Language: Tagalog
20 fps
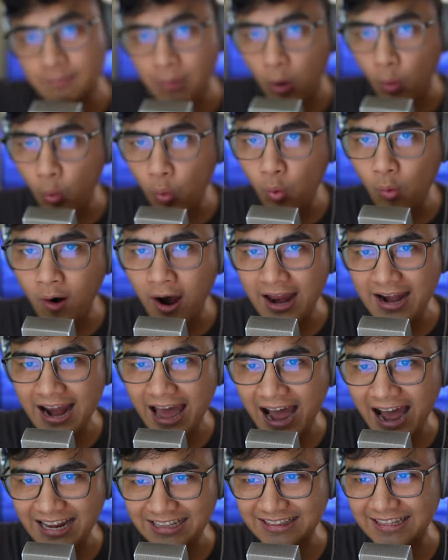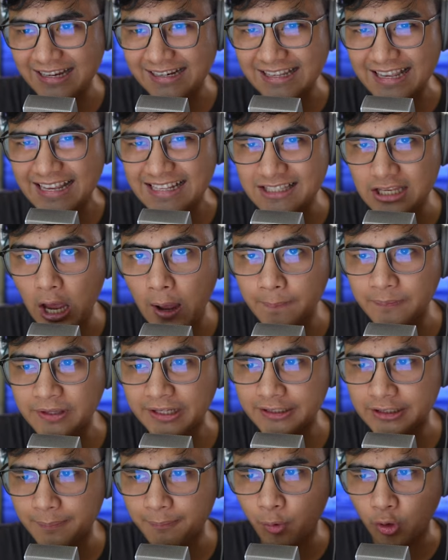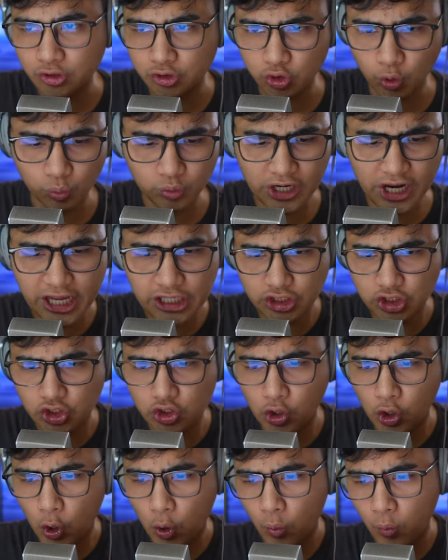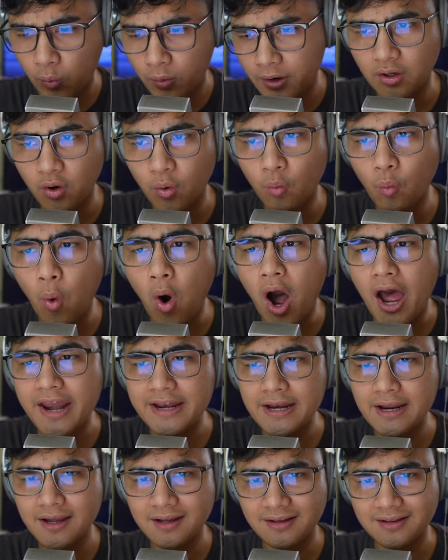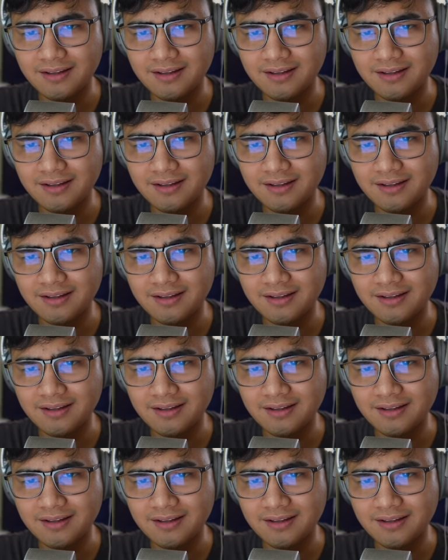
makuha lahat ng case update report. So let's go. One